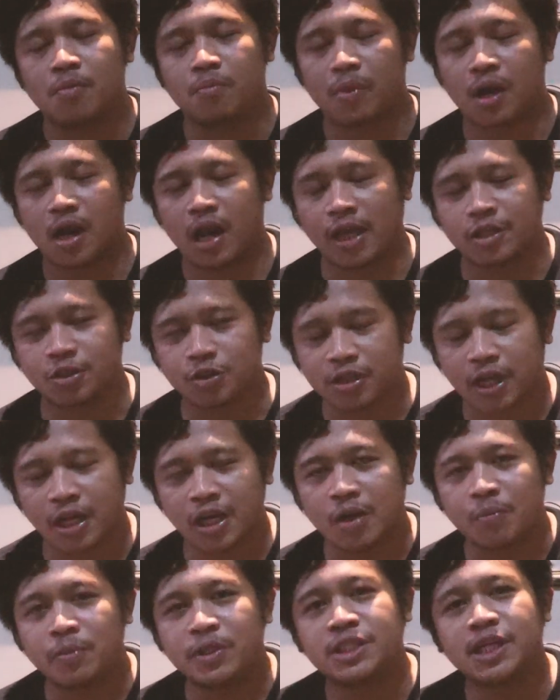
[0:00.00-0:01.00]
melanjutkan
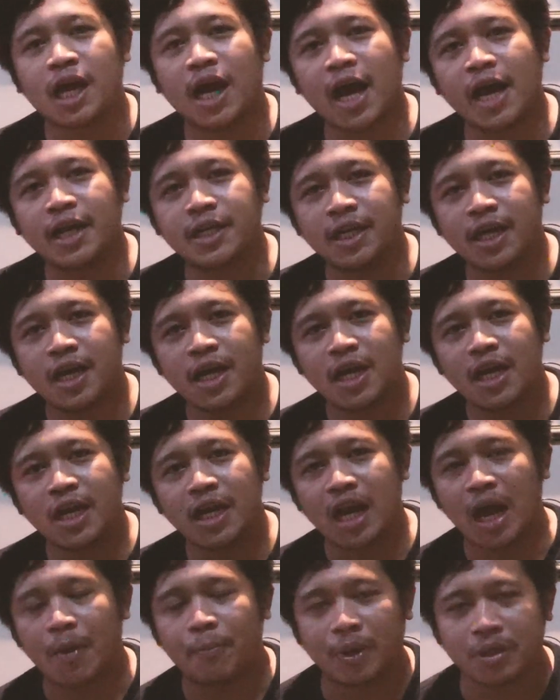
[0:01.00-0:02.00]
kebijakannya,
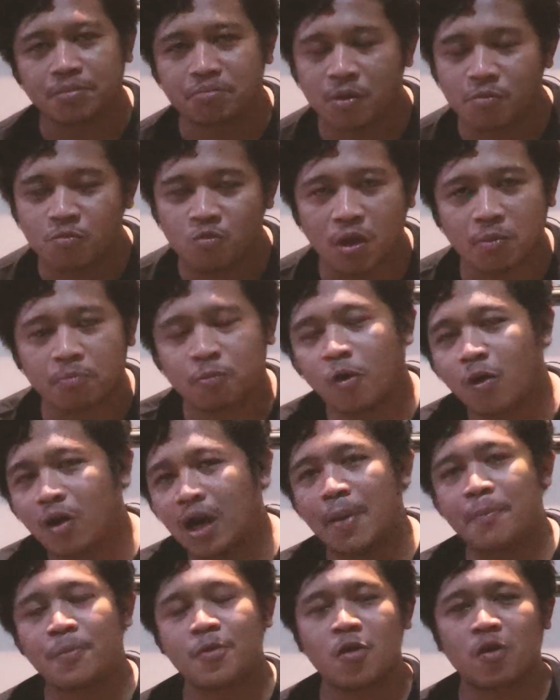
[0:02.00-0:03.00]
dapat membuat
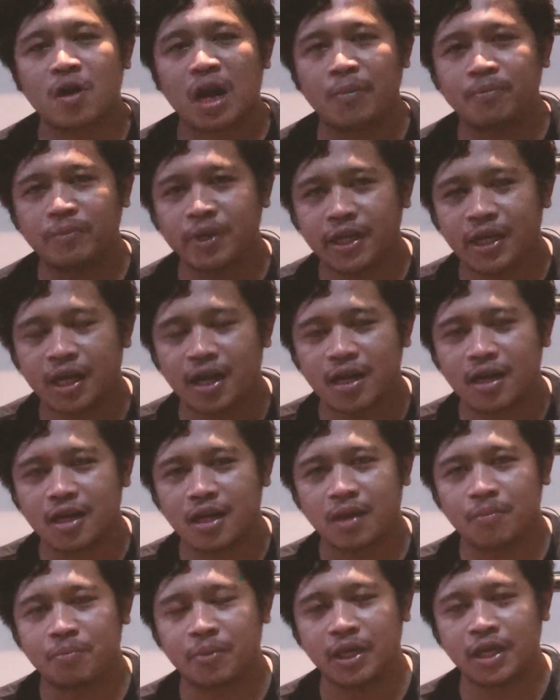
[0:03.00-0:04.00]
program-programnya yang
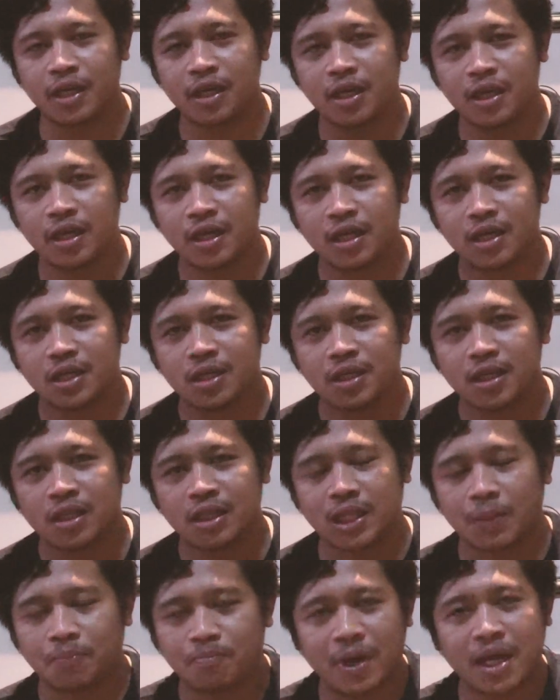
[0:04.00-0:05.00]
lebih
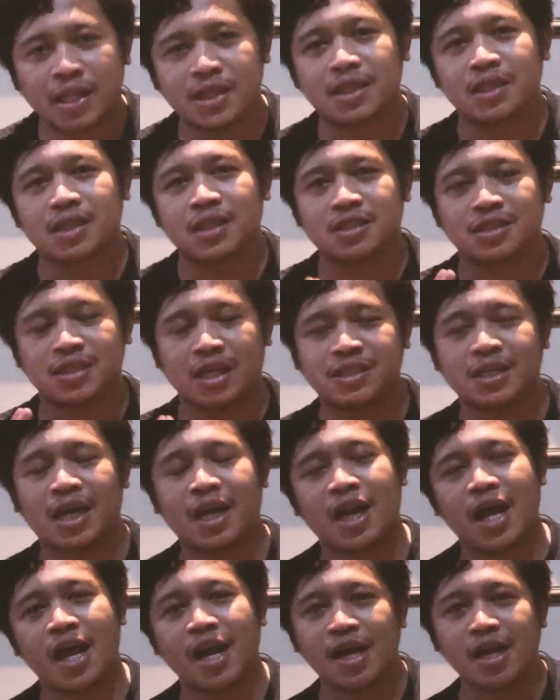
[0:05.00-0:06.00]
tepat
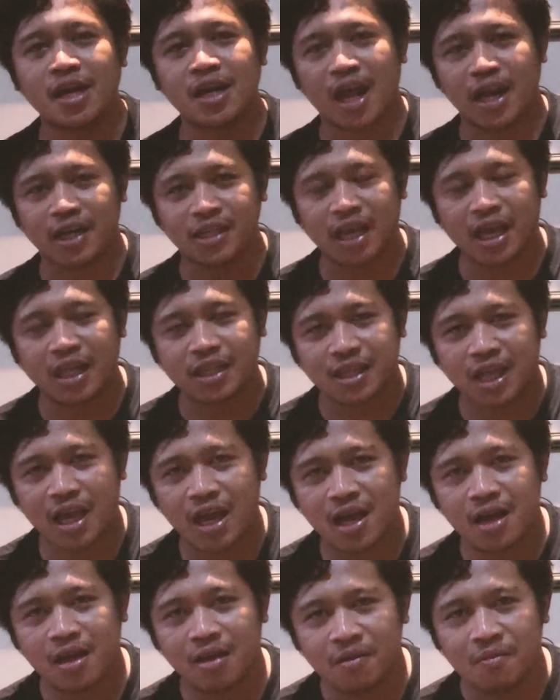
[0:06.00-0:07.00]
sasaran dan
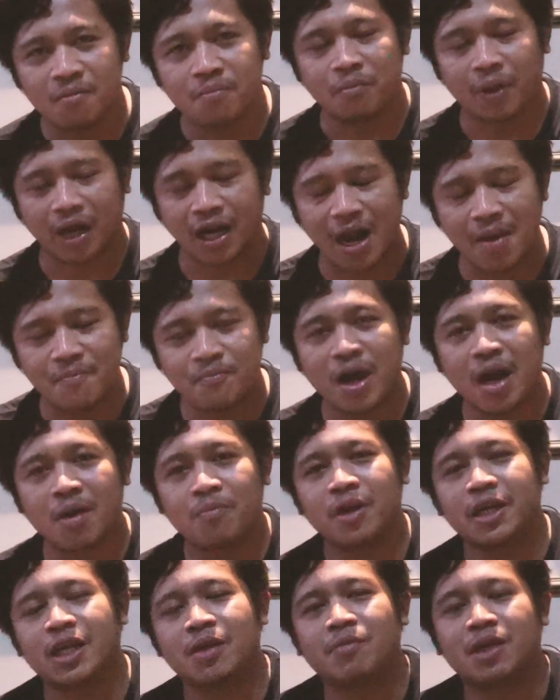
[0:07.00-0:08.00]
nyata berdampak
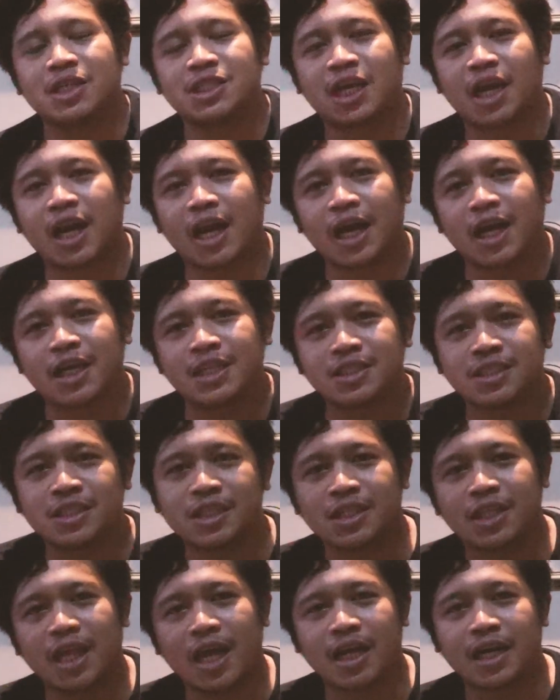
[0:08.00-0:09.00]
bagi masyarakat
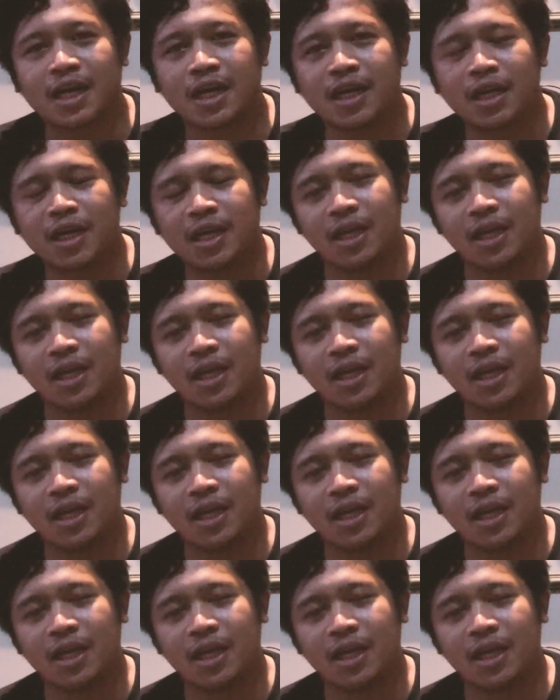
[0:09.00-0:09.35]
sekitar.